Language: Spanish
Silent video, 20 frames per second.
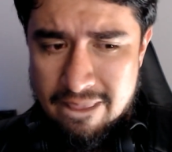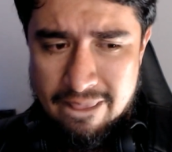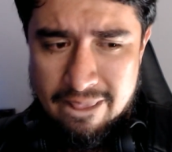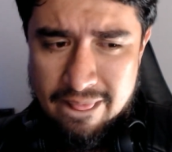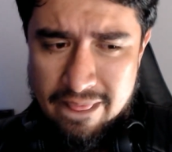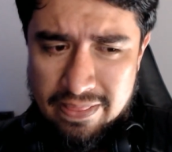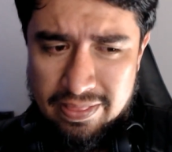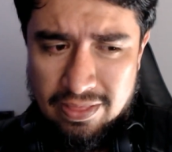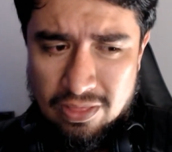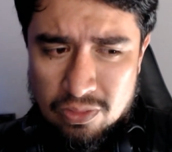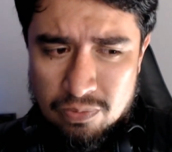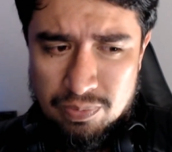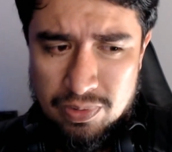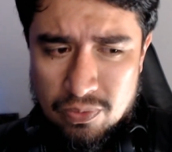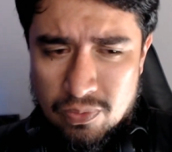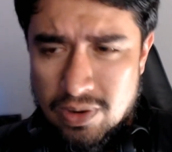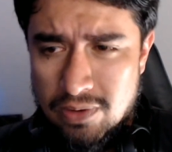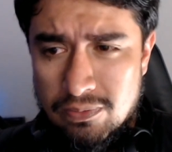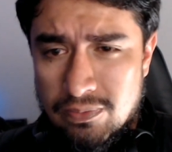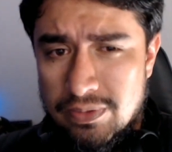Está súper
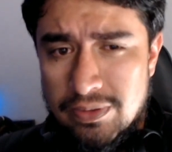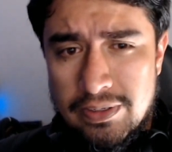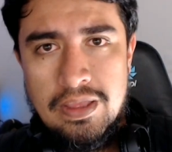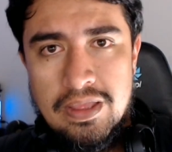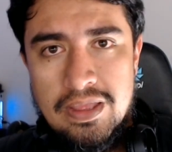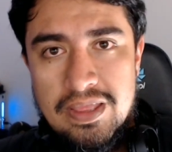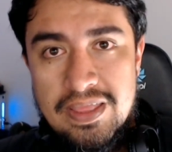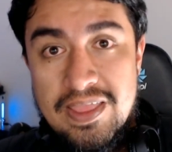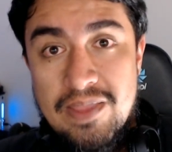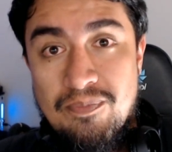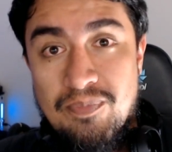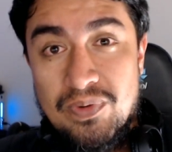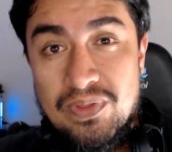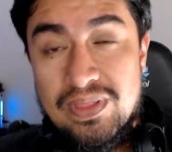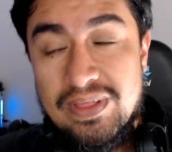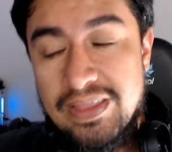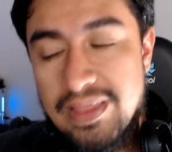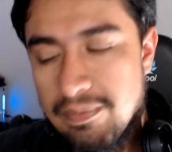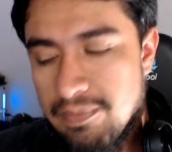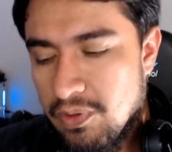guau. Y pues
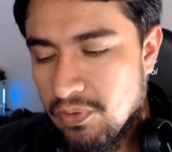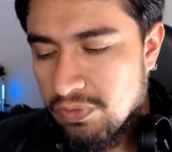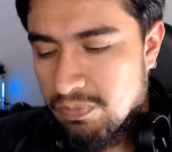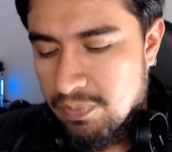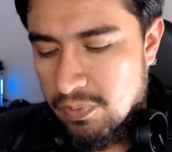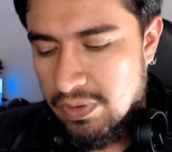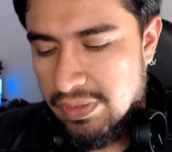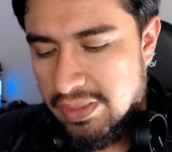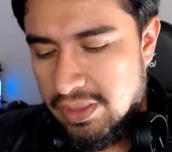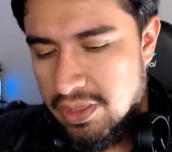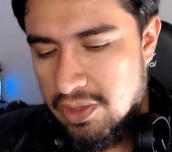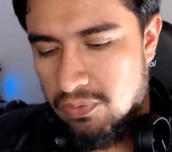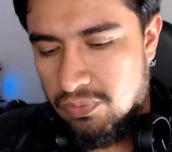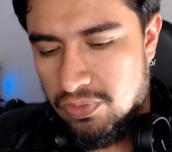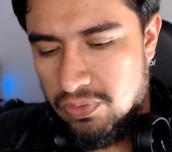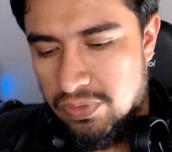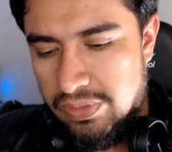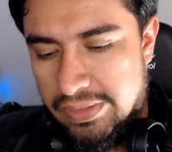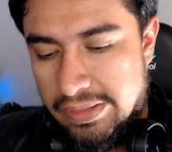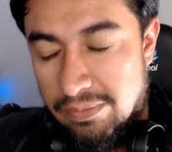nada amigos, espero les haya
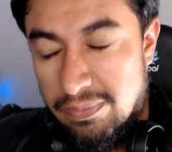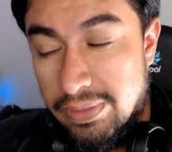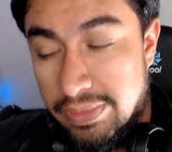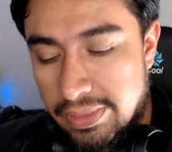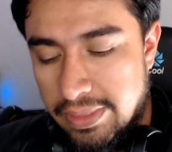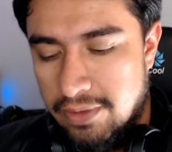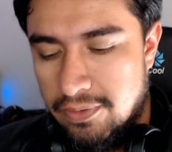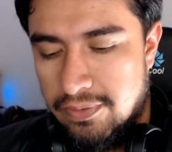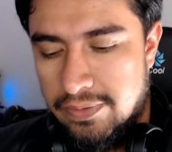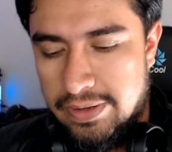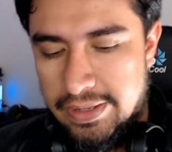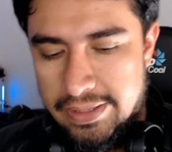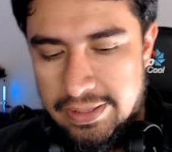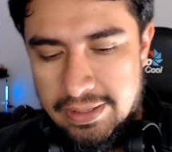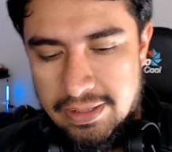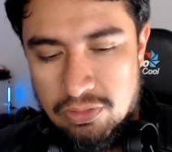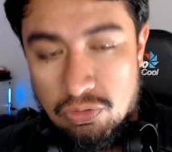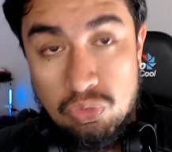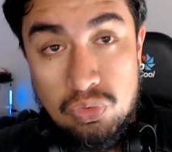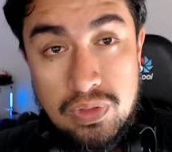gustado este video.
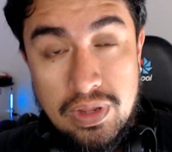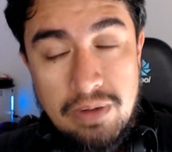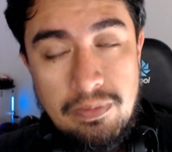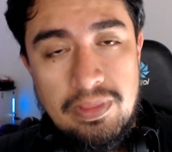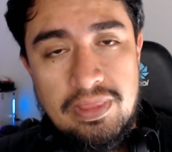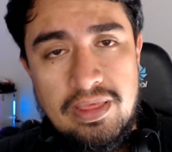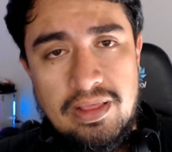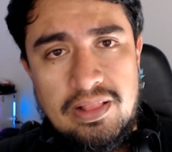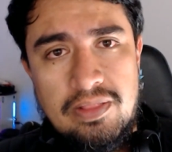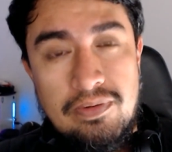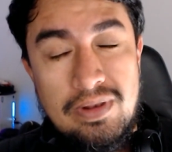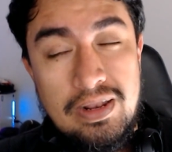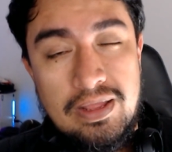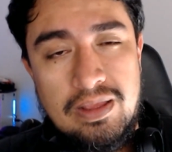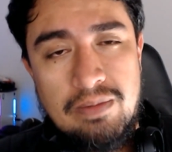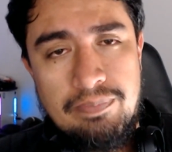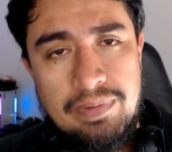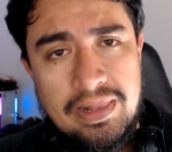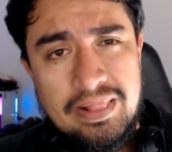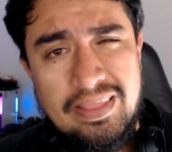Eh, suscríbanse, activen la
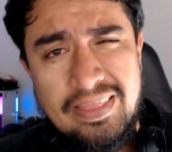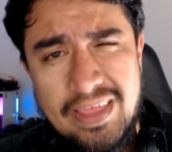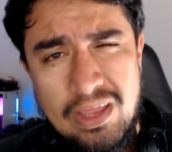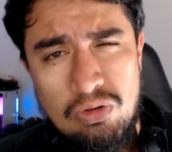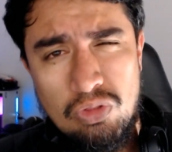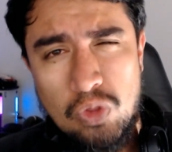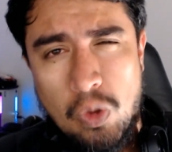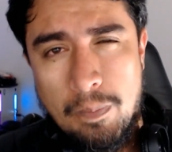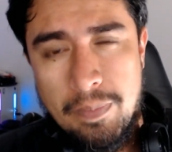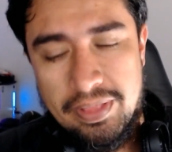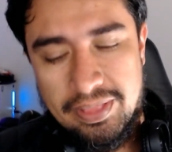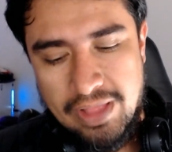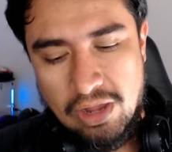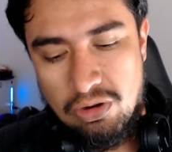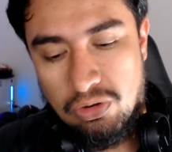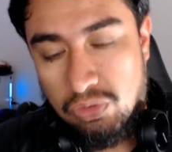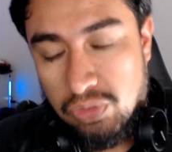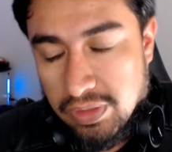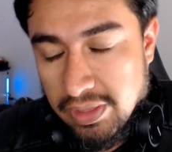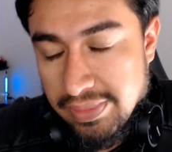campanita, dejen los comentarios,
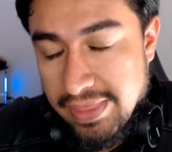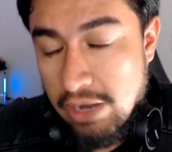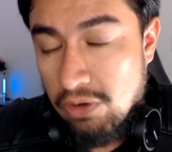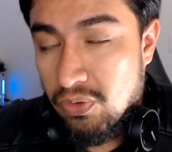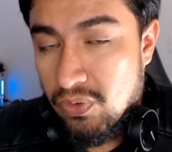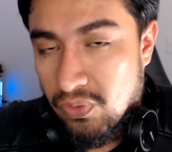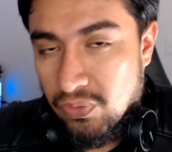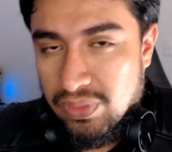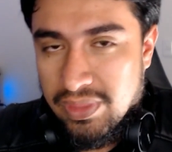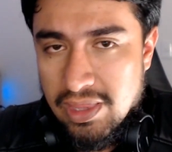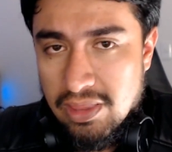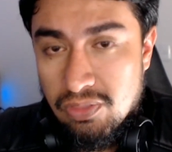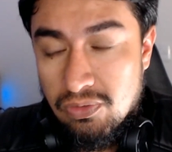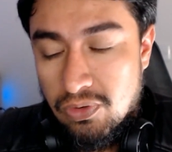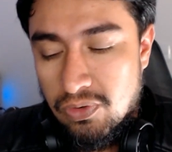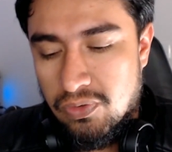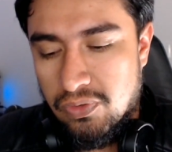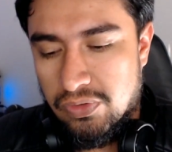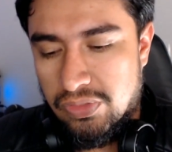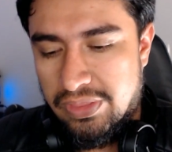los que ya lo conocías, no
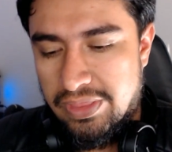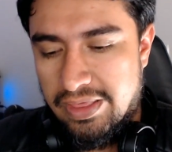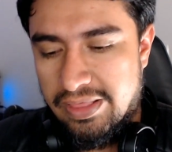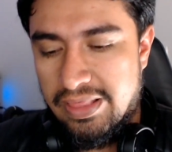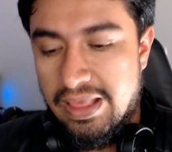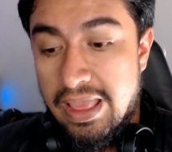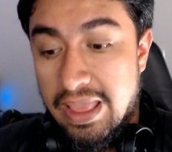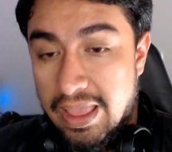lo conocías.